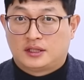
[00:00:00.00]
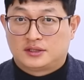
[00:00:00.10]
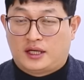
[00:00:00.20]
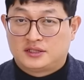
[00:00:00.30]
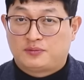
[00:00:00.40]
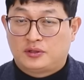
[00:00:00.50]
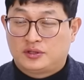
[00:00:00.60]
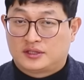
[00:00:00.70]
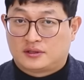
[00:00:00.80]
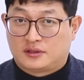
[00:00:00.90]
전에 이제
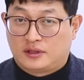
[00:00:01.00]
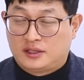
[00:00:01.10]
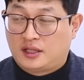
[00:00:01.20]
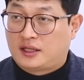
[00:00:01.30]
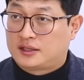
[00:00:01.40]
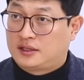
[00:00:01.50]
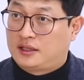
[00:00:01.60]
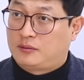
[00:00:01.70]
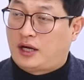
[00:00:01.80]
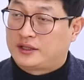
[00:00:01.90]
헤지펀드에서
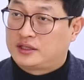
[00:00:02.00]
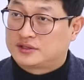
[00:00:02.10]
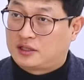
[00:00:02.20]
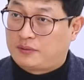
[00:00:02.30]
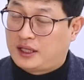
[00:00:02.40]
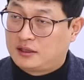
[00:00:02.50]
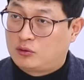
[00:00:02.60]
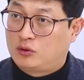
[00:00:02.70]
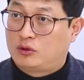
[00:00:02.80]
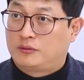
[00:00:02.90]
인텔한테 뭐 안 되는 사업
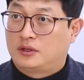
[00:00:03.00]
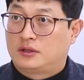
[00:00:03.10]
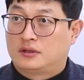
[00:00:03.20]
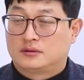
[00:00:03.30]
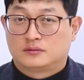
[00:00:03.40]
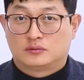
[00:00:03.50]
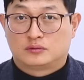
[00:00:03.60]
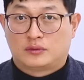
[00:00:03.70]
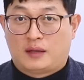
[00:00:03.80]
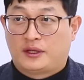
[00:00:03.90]
팔고, 뭐
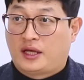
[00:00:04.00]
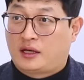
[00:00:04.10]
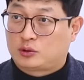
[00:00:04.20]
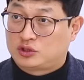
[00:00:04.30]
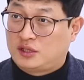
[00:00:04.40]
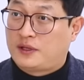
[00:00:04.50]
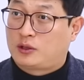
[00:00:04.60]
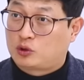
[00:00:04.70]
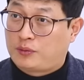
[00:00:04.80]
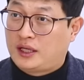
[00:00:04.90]
M&A 한 것도
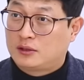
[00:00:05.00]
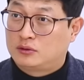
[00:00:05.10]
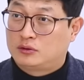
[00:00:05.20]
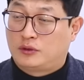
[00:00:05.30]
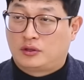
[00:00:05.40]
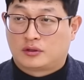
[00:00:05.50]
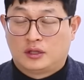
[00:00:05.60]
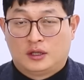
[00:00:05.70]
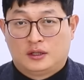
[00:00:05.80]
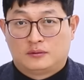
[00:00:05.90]
실패한 것도 팔고
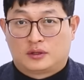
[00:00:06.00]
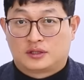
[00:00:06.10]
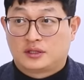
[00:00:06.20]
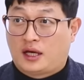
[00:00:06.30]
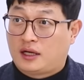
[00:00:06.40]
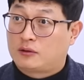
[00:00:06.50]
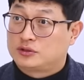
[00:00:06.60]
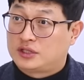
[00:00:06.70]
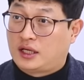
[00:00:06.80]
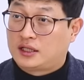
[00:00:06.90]
뭐 그렇게
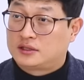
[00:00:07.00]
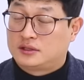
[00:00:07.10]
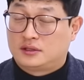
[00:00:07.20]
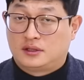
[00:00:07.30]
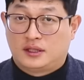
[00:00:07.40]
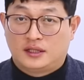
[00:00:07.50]
하라고 이제 얘기를